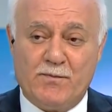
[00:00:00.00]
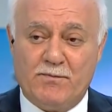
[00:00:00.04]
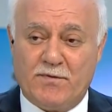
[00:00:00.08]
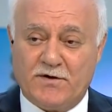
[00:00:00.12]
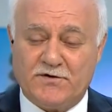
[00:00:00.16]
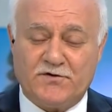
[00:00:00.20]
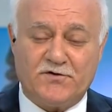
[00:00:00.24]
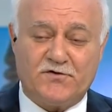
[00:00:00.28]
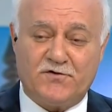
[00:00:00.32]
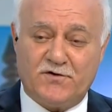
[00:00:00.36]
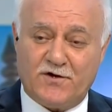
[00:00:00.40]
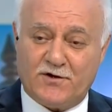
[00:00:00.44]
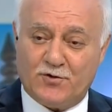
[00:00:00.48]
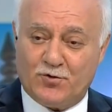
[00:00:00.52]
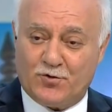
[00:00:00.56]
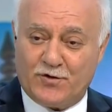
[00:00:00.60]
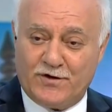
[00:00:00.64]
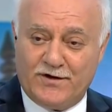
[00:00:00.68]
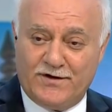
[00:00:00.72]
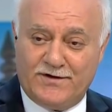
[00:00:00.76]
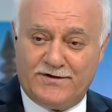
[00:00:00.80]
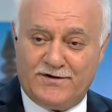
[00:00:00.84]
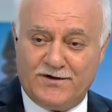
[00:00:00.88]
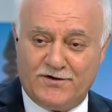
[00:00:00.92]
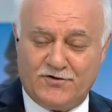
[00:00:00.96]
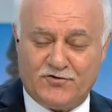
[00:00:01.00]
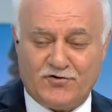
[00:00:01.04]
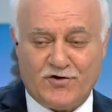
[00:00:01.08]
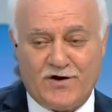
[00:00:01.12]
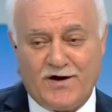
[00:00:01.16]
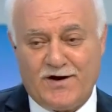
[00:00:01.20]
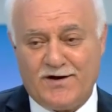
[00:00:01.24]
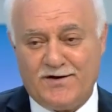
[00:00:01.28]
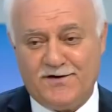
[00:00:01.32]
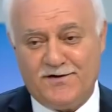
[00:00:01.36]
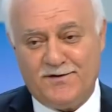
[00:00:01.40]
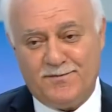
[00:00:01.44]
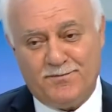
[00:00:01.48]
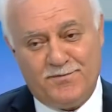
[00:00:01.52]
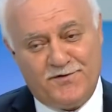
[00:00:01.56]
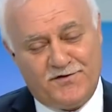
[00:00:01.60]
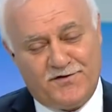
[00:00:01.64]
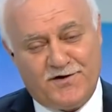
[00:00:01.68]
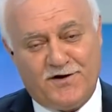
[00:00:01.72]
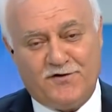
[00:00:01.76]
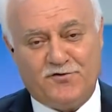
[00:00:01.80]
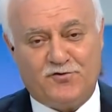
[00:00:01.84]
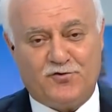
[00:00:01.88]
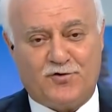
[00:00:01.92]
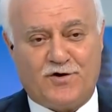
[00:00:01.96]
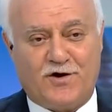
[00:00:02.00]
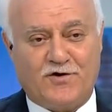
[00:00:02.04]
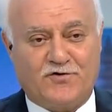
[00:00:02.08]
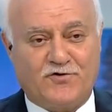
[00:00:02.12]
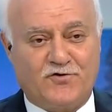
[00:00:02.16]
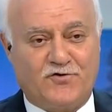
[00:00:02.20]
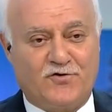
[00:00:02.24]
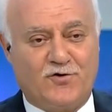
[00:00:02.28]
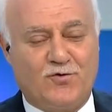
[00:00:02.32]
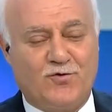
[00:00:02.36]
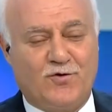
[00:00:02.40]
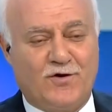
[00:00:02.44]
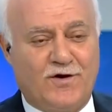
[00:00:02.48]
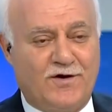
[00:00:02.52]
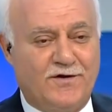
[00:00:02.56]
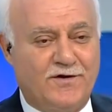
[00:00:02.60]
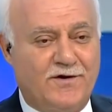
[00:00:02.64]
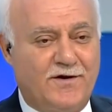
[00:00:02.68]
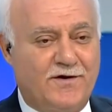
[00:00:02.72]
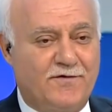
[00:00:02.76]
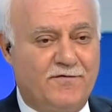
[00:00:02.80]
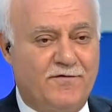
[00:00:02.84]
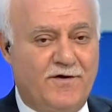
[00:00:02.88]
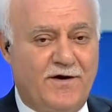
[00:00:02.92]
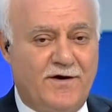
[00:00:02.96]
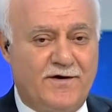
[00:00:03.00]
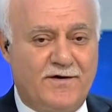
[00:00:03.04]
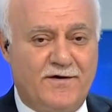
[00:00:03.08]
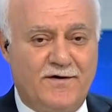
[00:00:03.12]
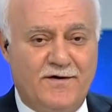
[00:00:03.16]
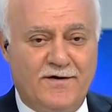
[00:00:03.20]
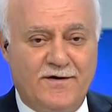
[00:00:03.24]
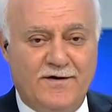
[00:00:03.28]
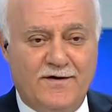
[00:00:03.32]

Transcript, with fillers: Batısına doğru gittikçe bizden sonra açacak olanlar var.